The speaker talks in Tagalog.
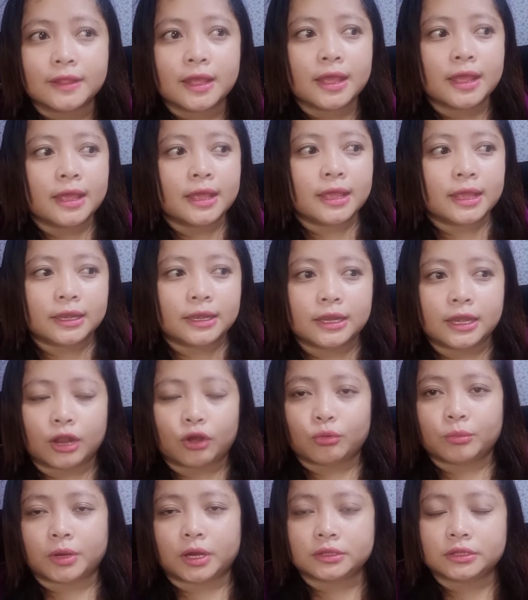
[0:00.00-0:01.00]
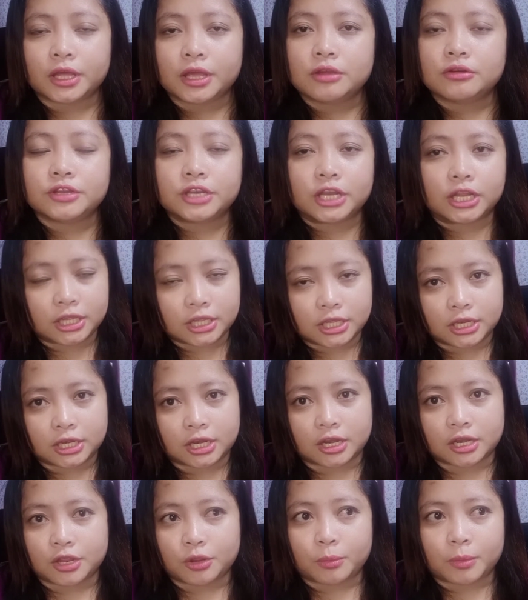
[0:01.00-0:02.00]
Hindi na ako makatayo, nangihina
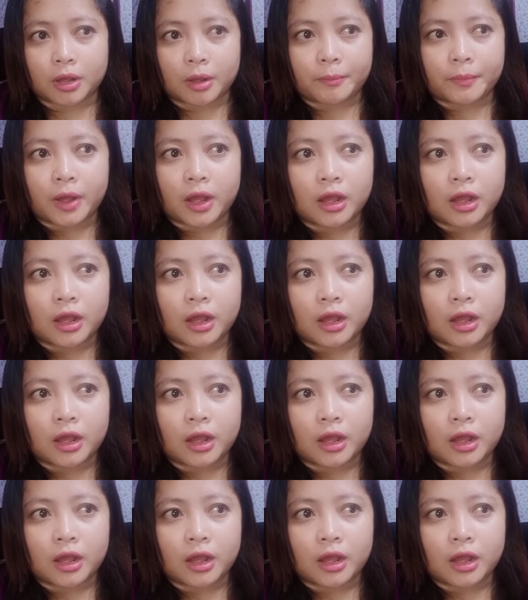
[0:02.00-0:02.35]
na yung mga paa